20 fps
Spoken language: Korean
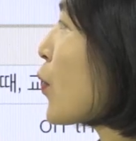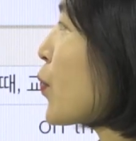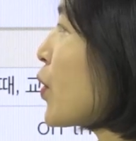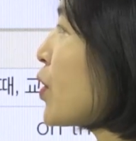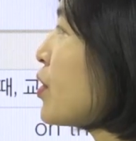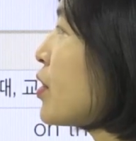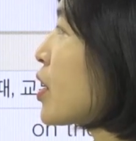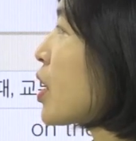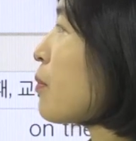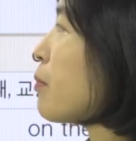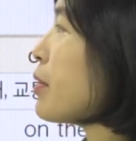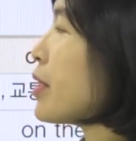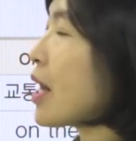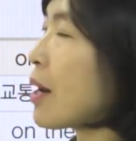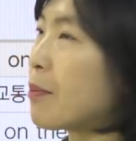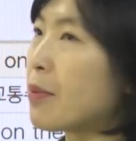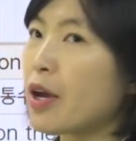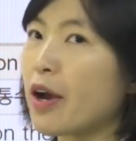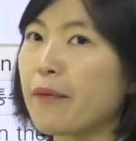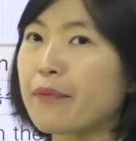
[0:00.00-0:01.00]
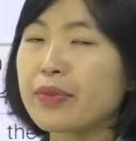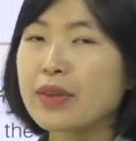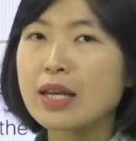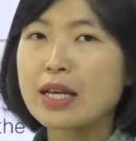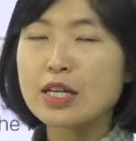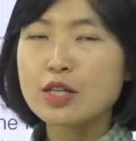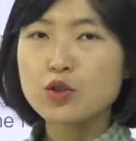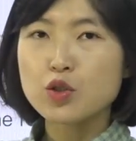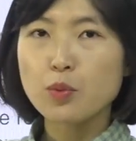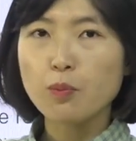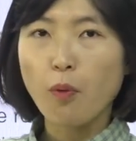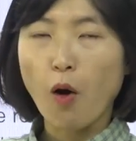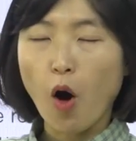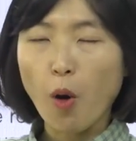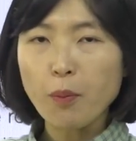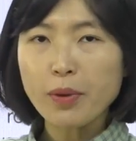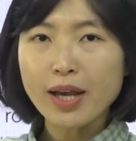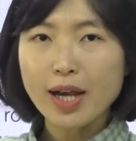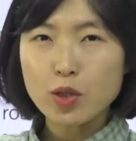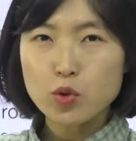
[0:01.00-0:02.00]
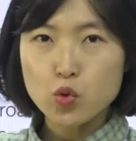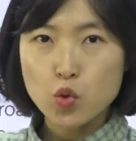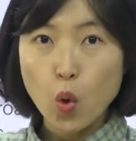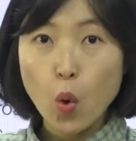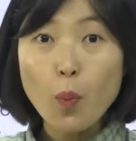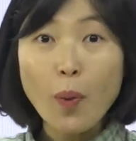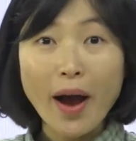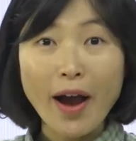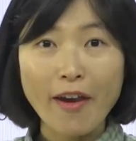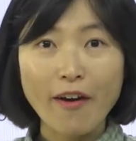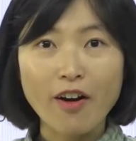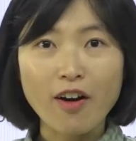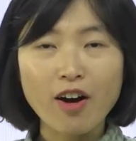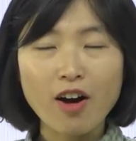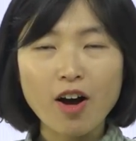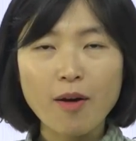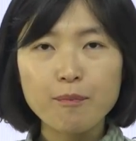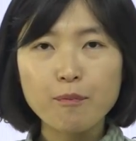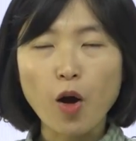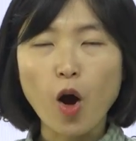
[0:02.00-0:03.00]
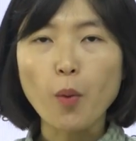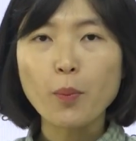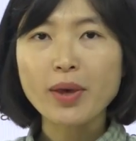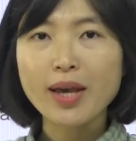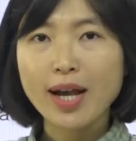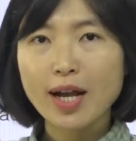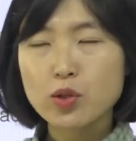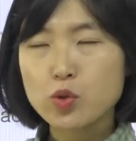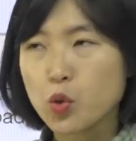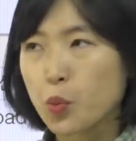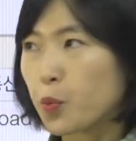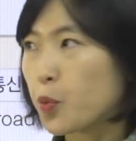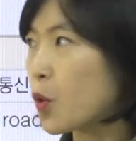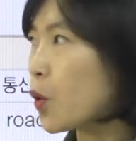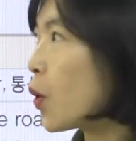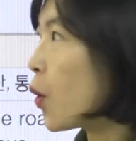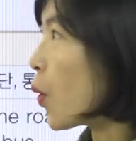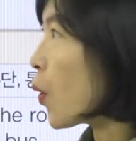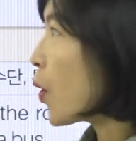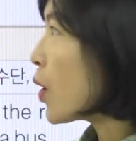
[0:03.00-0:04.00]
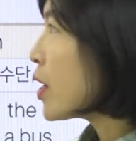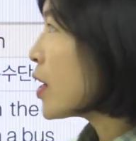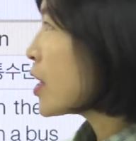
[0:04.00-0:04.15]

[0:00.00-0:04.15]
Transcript: 어떤 느낌이냐면 좀 범위가 좁아요. 범위가 좁고